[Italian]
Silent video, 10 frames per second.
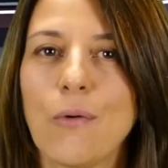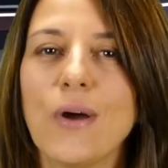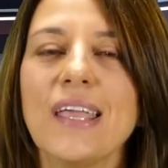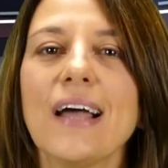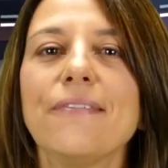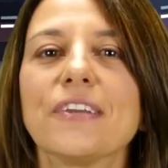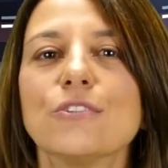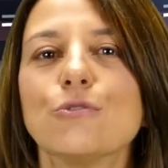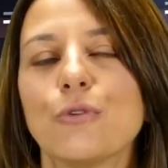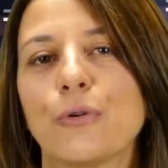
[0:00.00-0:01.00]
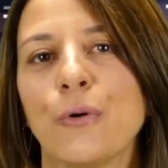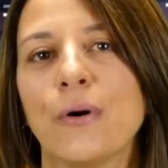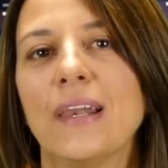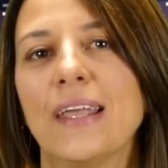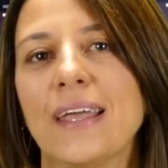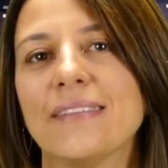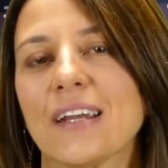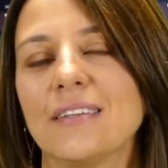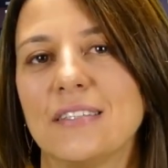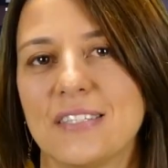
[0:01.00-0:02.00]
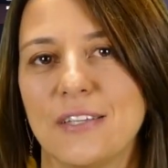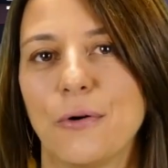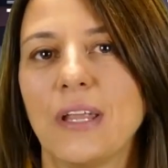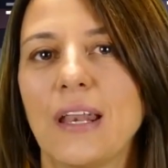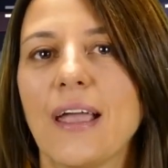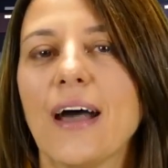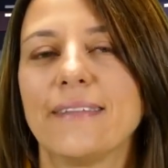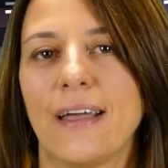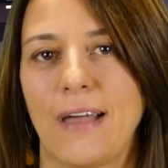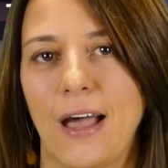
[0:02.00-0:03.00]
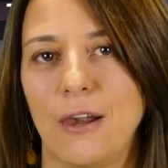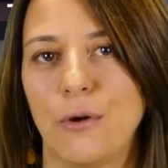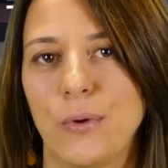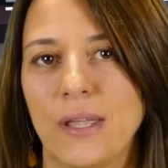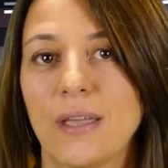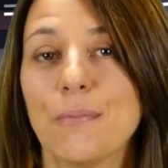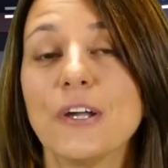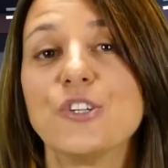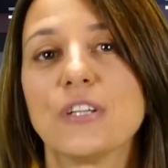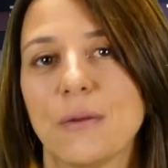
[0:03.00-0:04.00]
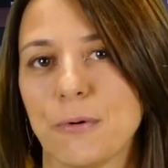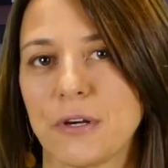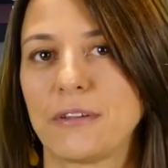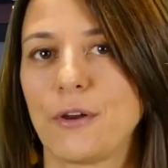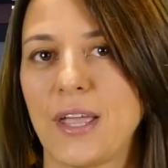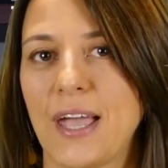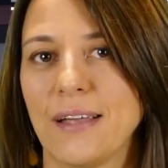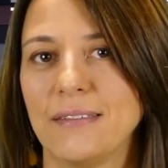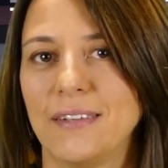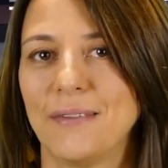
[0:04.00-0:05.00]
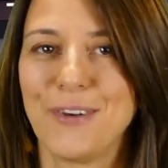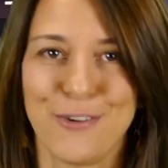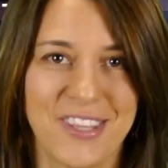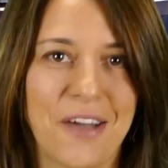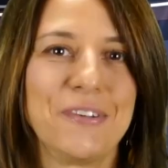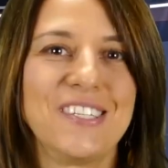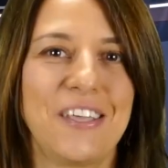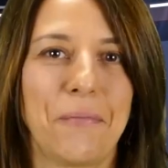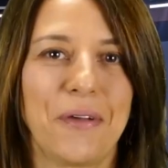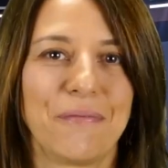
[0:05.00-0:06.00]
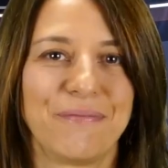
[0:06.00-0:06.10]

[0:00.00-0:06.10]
Quali altre sono le tradizioni legate ad Halloween che poi ci riportano ai gatti? Lo vediamo insieme.